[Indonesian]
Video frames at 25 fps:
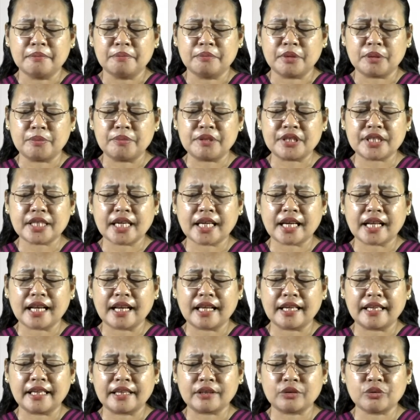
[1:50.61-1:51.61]

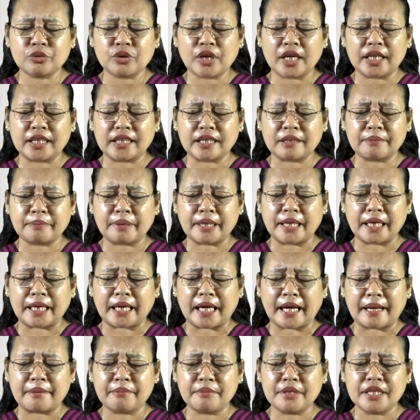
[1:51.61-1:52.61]
Berbicaralah ya Tuhan kepada
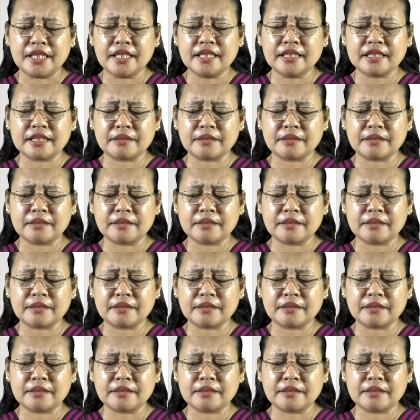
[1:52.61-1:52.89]
kami,